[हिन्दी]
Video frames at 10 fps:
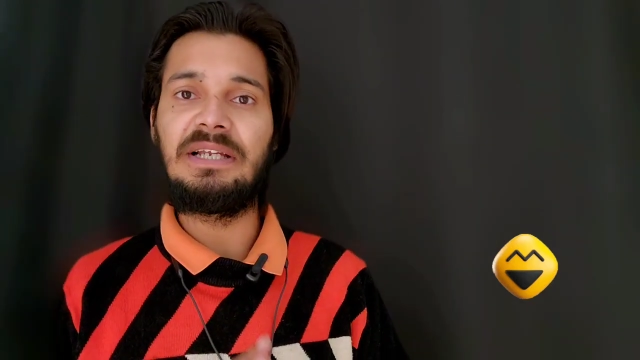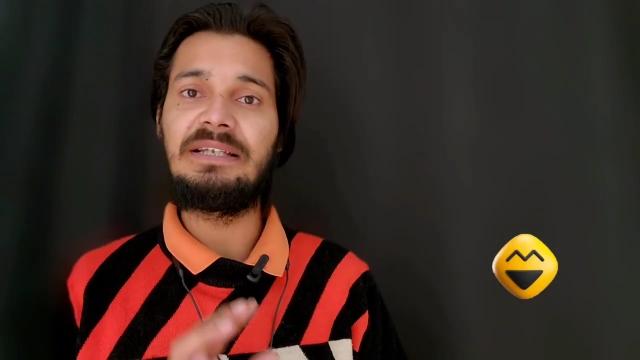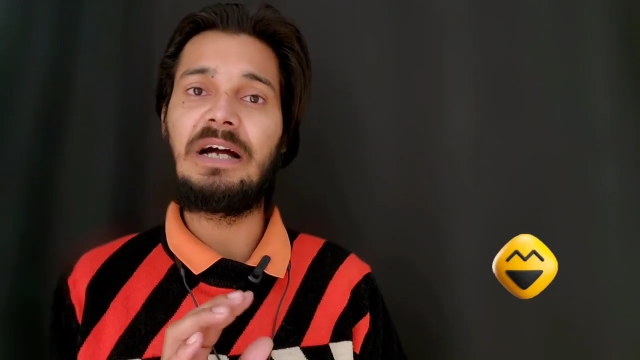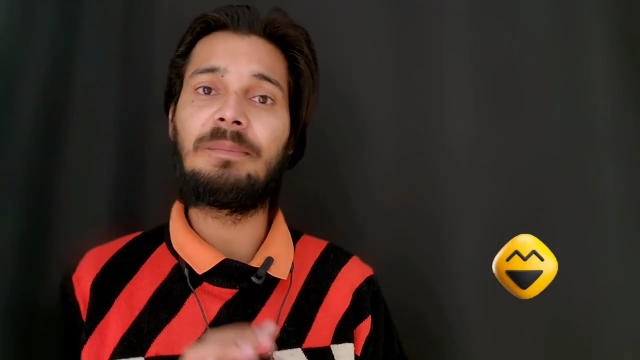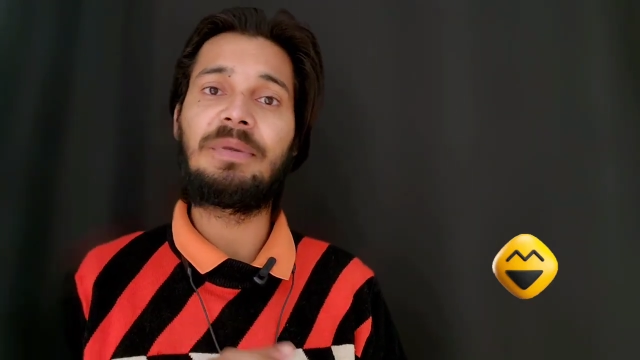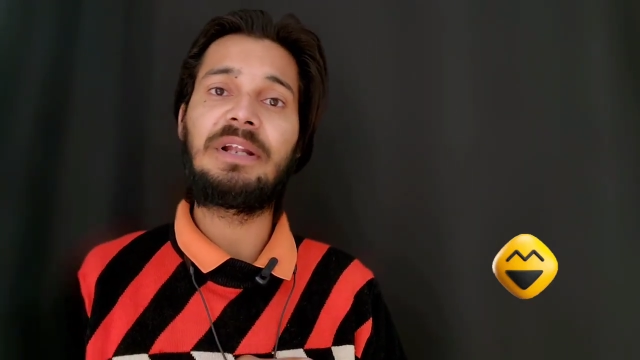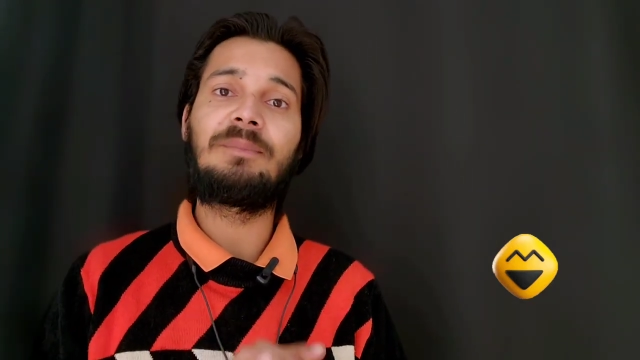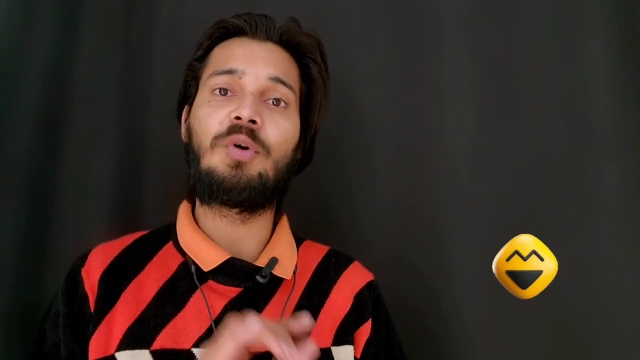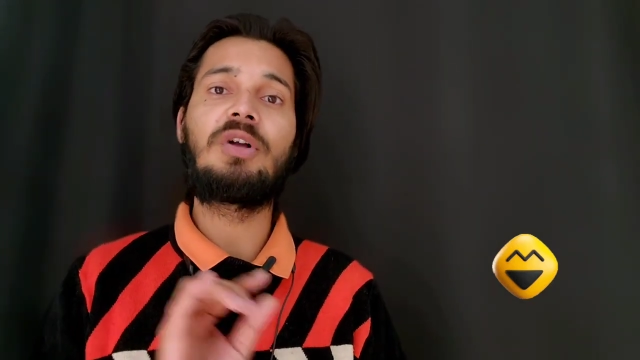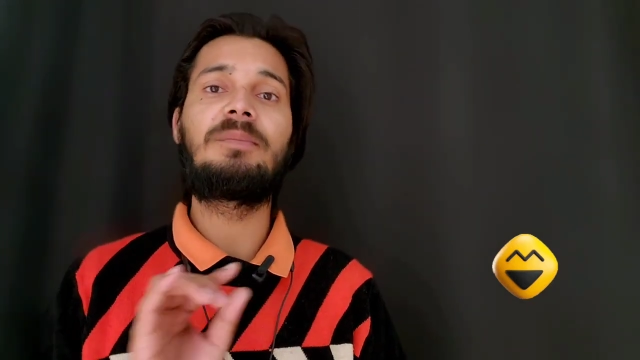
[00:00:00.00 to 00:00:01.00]
कि यहाँ पर
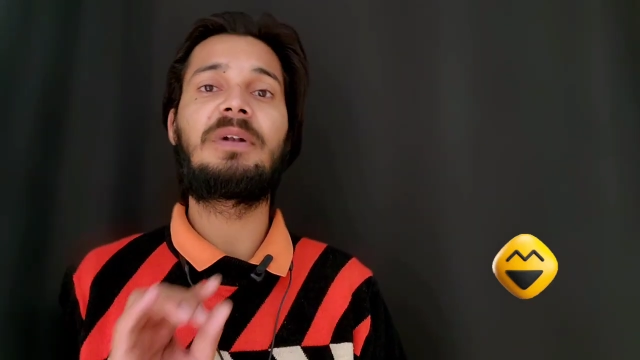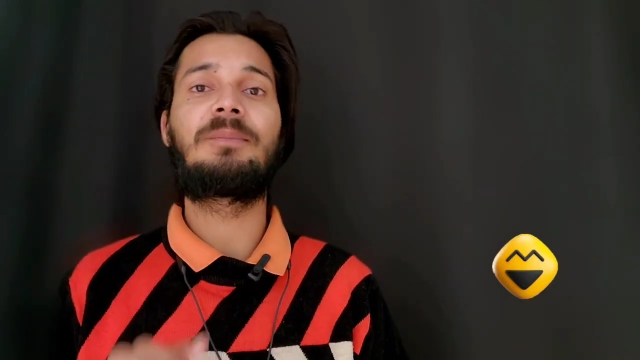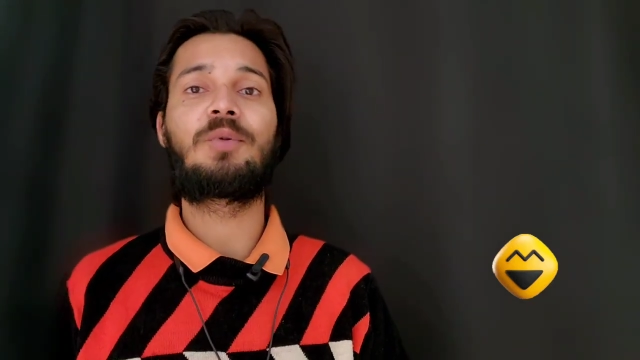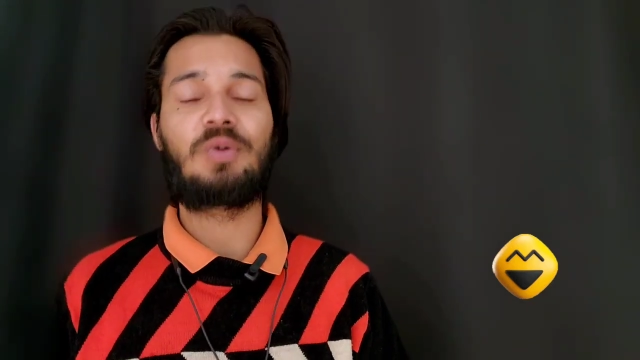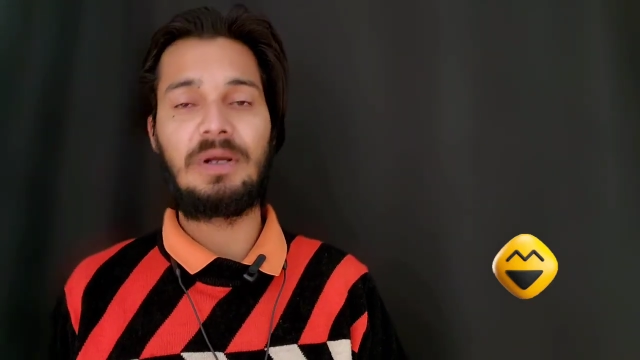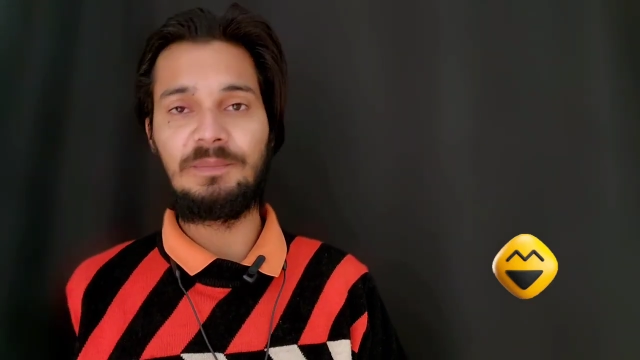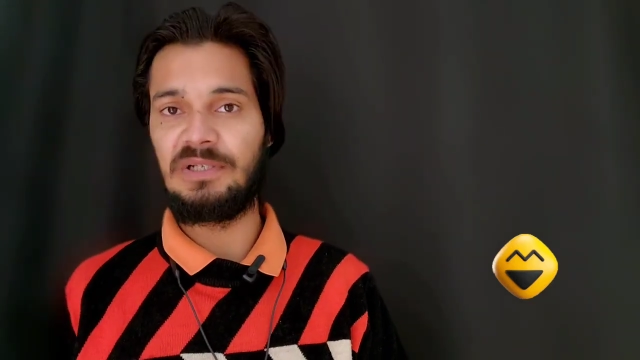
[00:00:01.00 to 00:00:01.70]
एक बहुत बड़ा प्रोग्राम